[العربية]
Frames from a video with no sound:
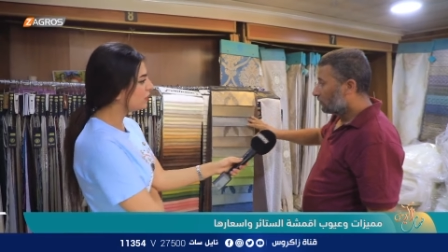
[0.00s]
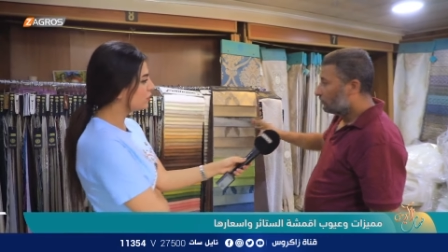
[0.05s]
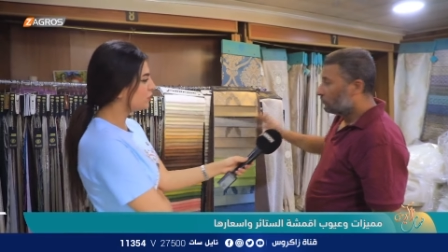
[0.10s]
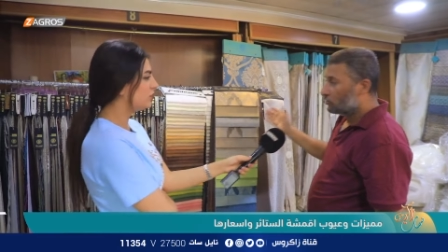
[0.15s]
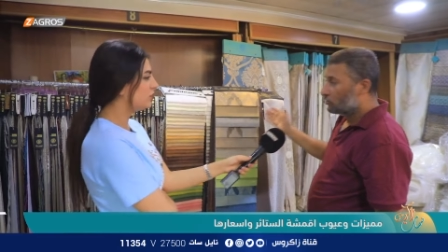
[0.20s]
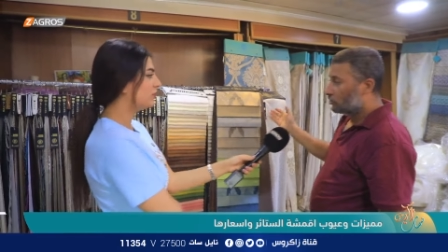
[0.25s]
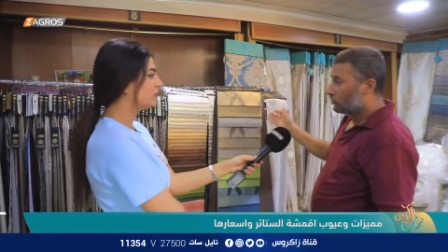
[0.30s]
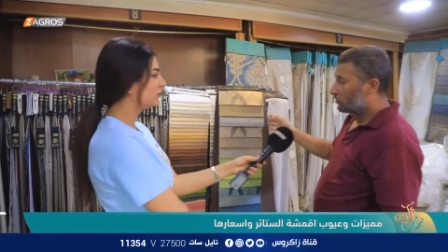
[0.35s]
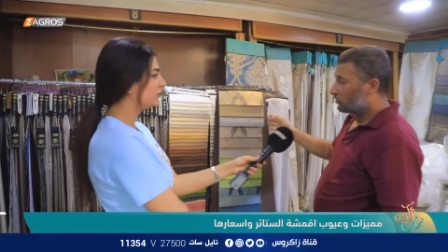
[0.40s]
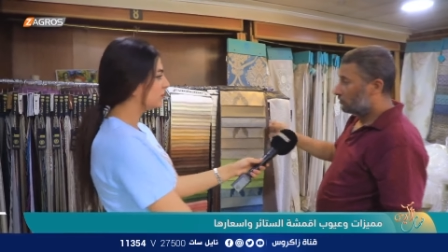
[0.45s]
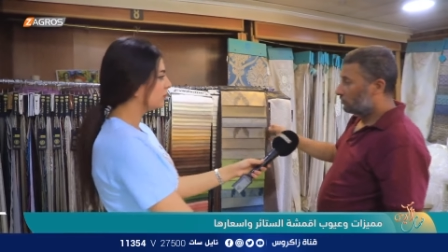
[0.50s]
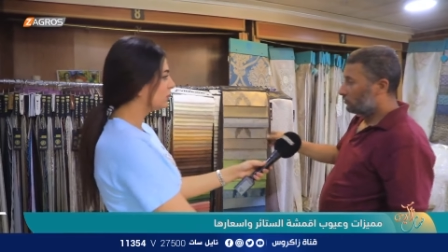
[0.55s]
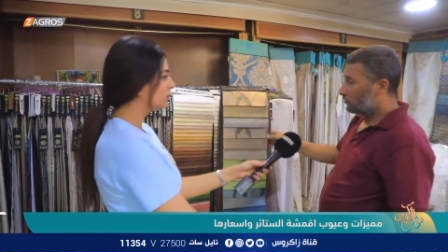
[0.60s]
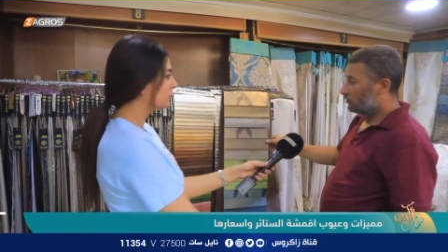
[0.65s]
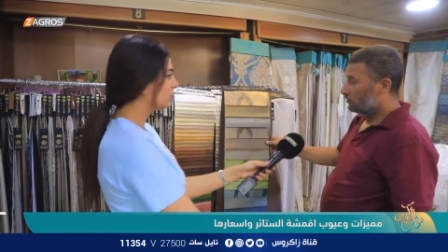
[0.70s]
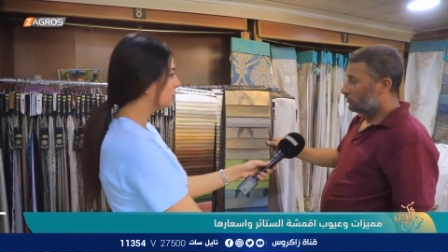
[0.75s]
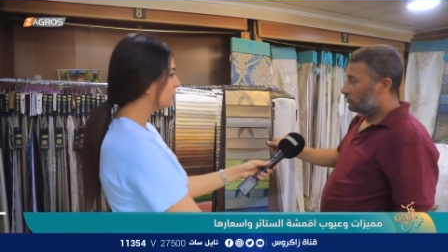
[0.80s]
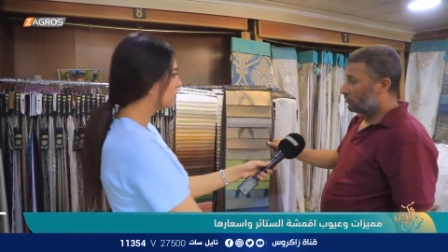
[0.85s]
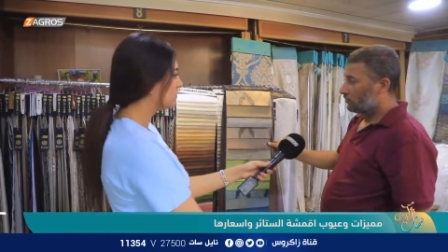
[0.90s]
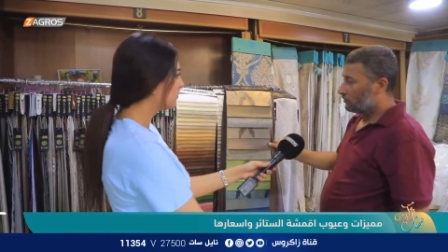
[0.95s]
مو شرط
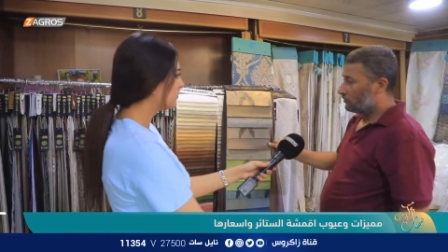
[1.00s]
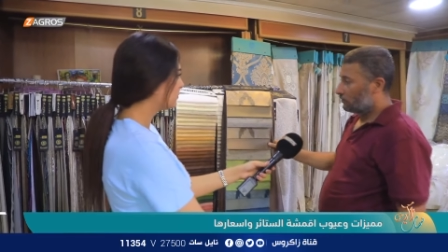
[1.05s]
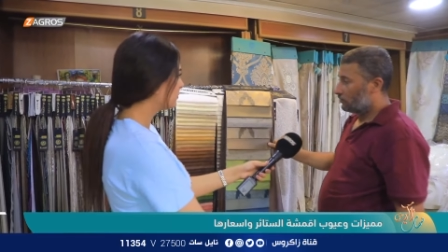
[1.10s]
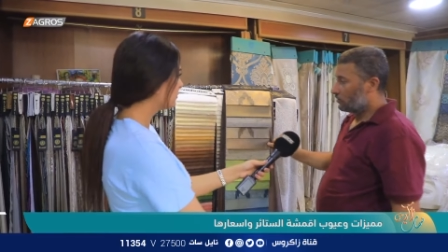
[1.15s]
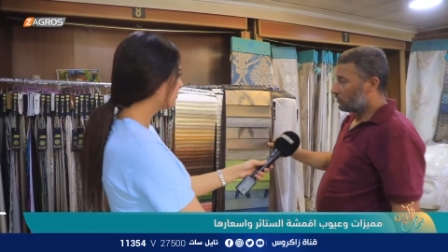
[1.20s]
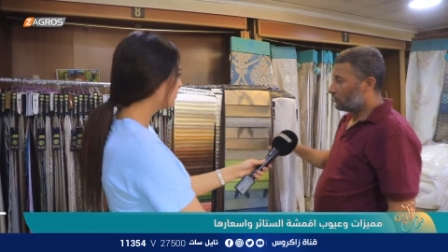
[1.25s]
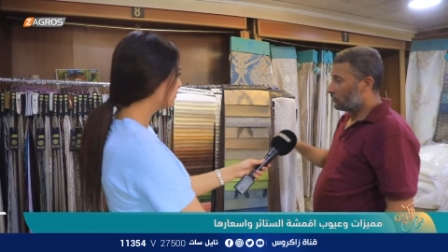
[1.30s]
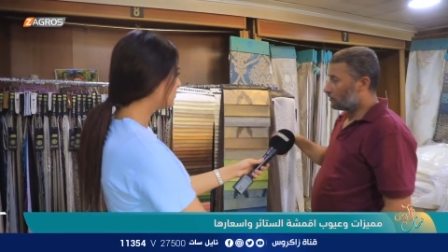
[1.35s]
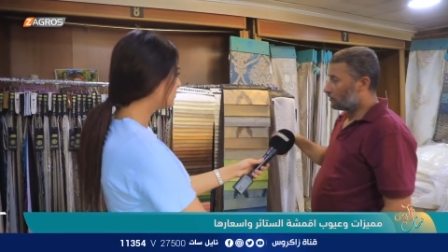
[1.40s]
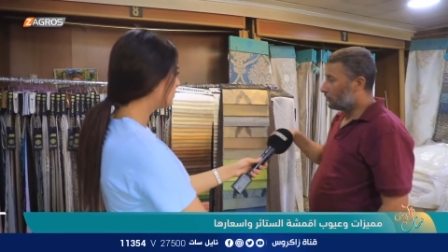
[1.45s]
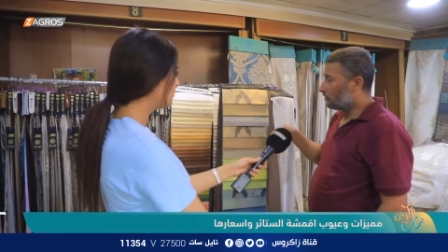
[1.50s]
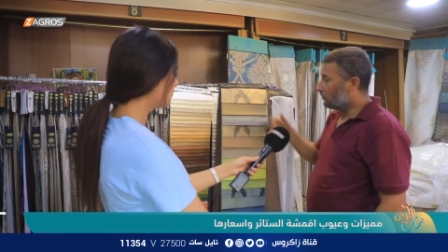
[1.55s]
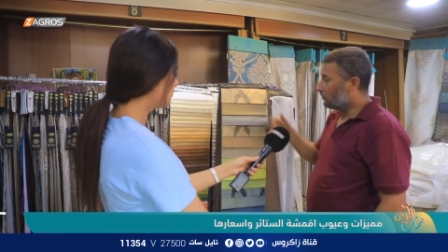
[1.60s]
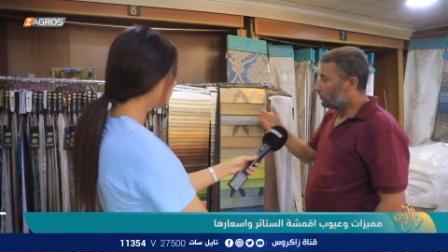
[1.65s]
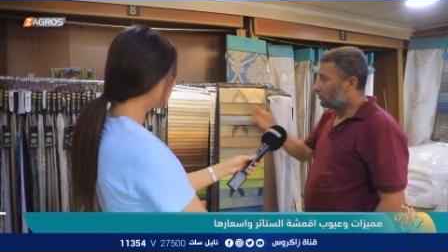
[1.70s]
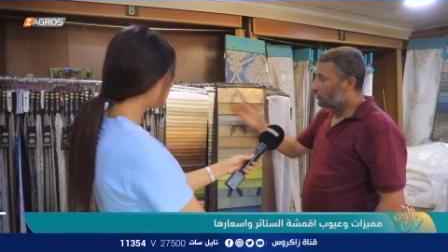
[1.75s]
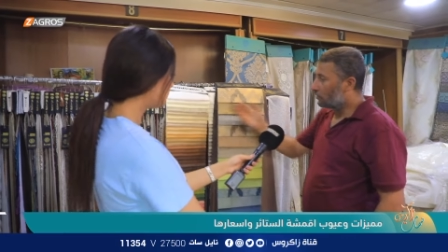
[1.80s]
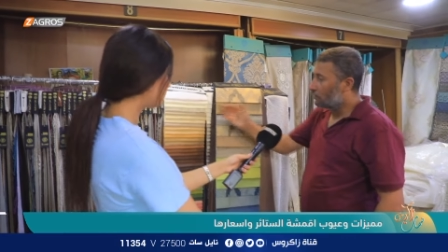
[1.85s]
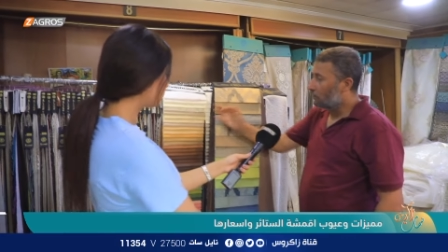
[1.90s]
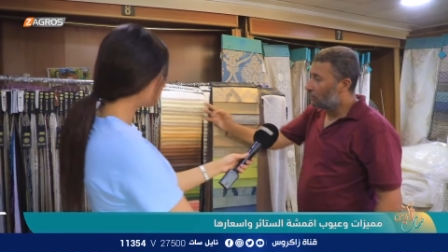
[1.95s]
هسه الطلب
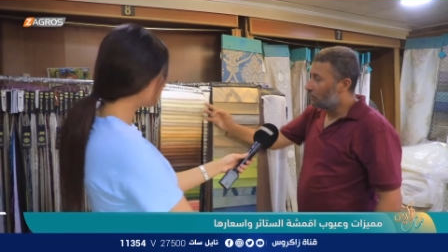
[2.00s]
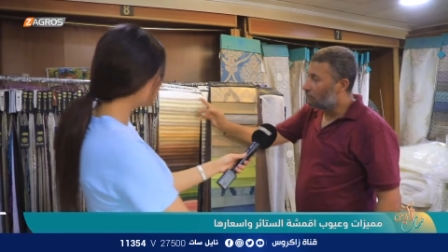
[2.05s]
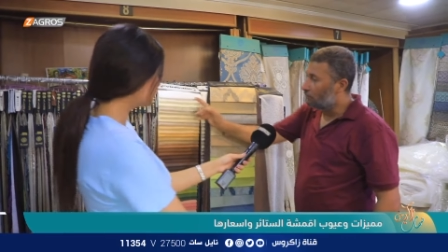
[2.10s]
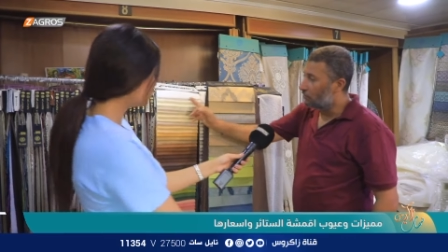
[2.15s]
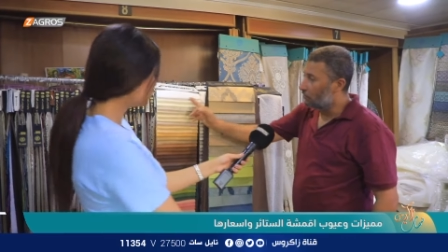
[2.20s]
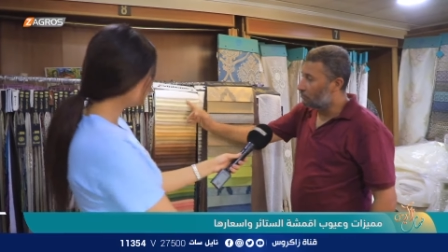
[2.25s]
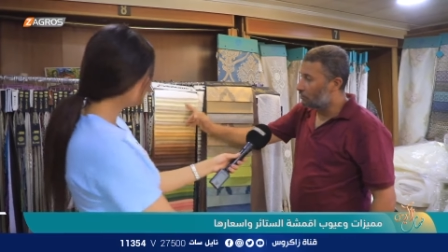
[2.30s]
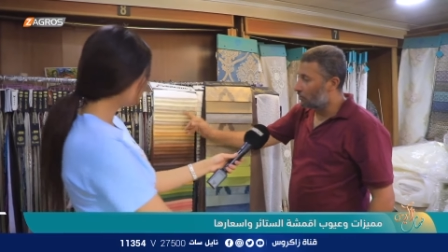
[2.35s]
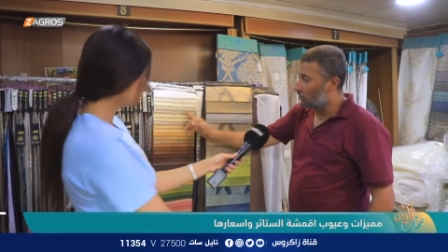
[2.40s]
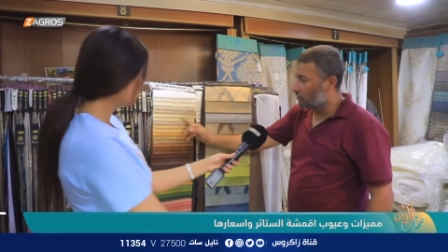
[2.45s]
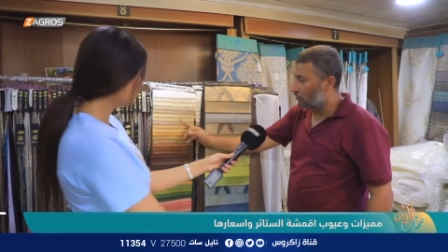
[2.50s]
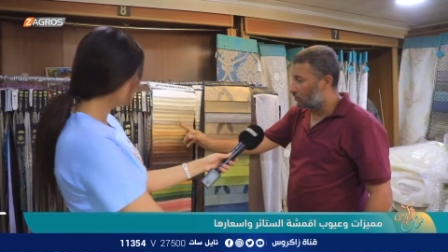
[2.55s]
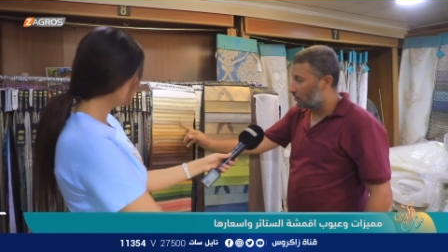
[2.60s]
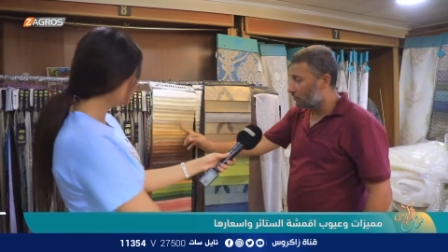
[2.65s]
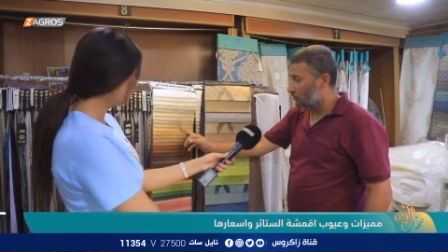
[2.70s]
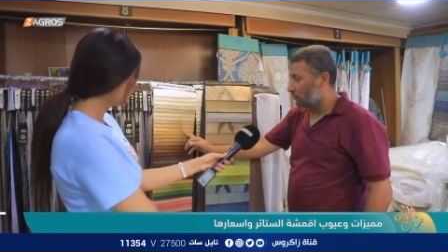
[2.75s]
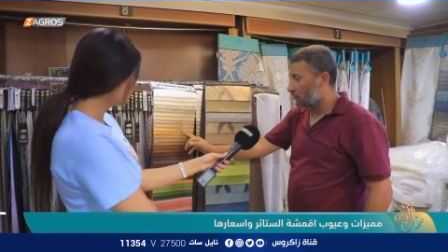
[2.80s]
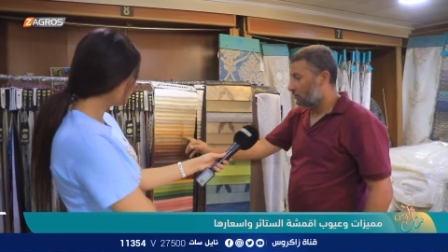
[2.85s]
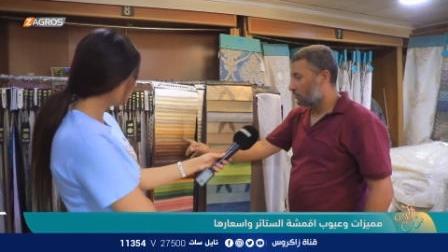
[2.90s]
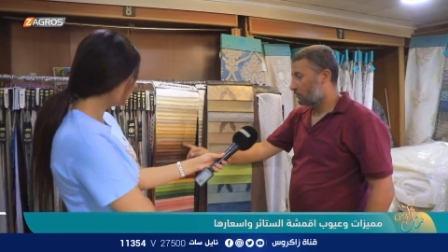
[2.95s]
احنا كله على البيجي
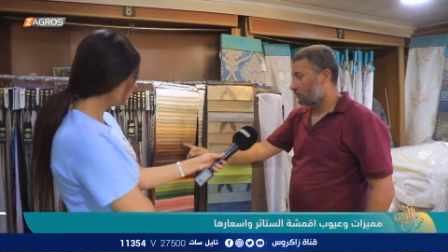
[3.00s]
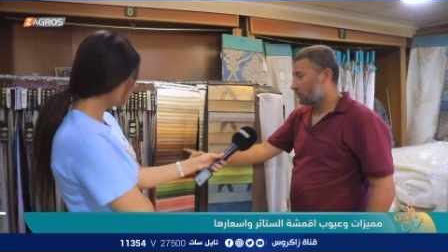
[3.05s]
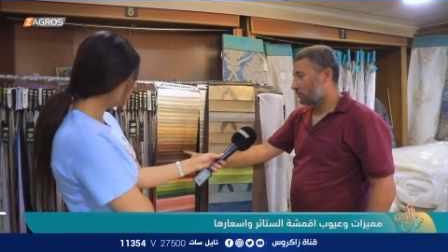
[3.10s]
الاساسي